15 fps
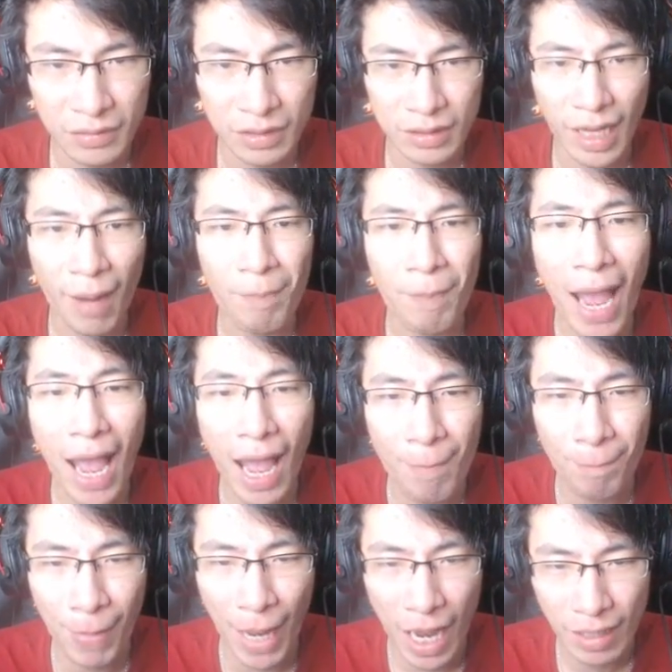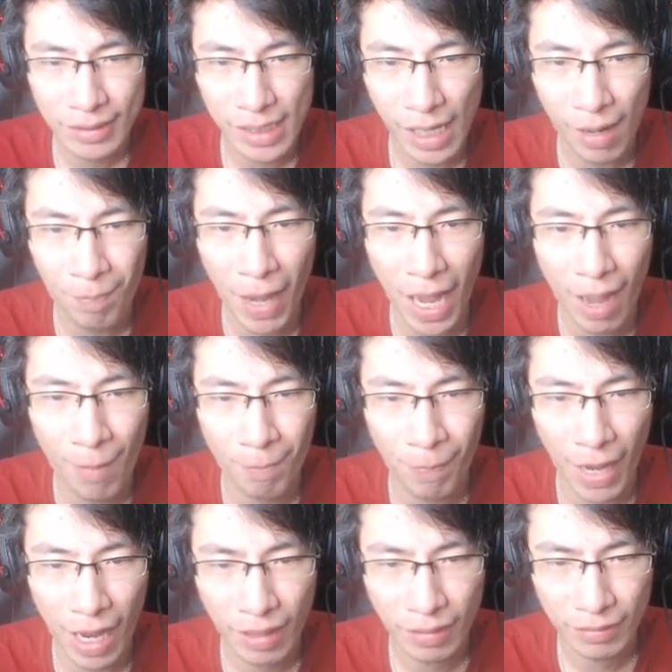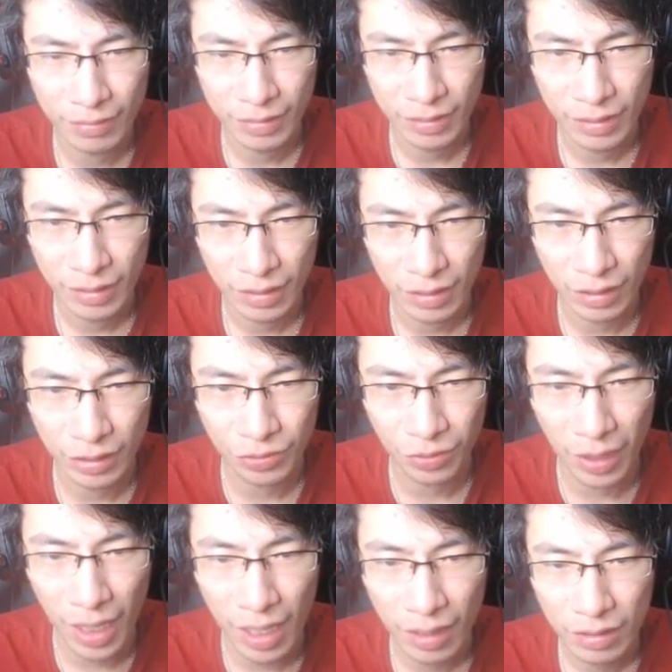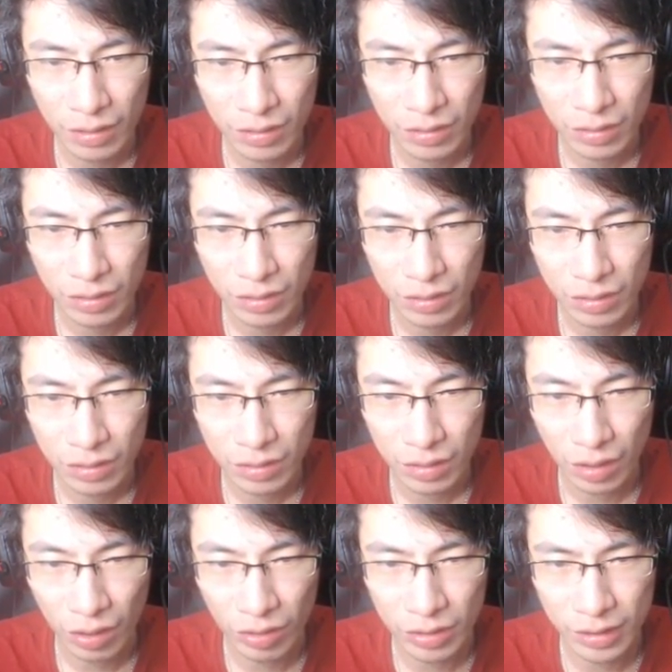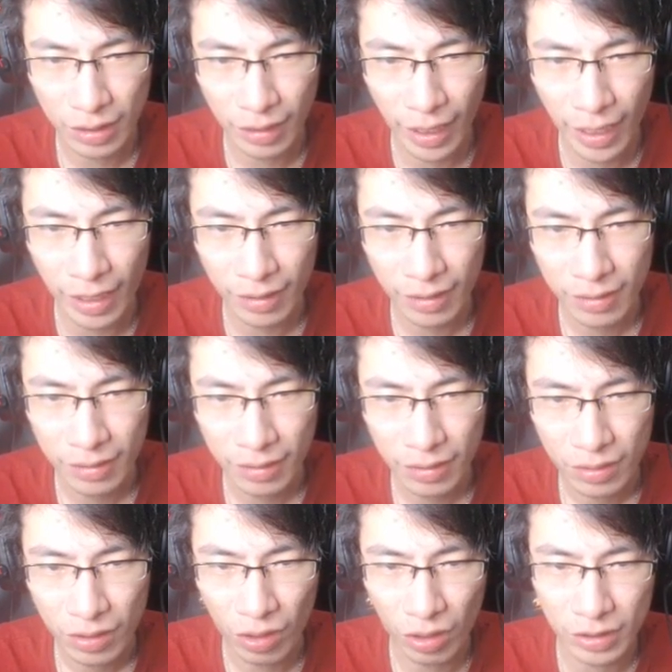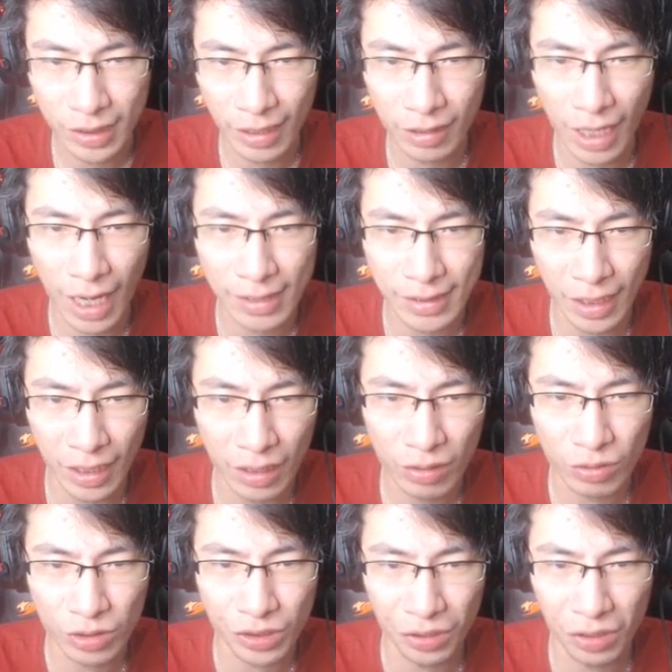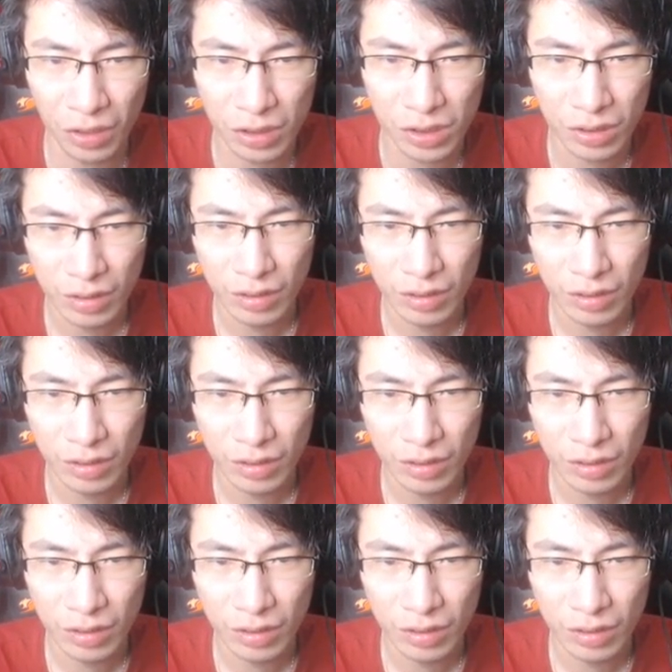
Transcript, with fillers: Saya paham, Pak. Saya paham, Pak. Ini juga dikonsentrate, konsentrasi Lucius.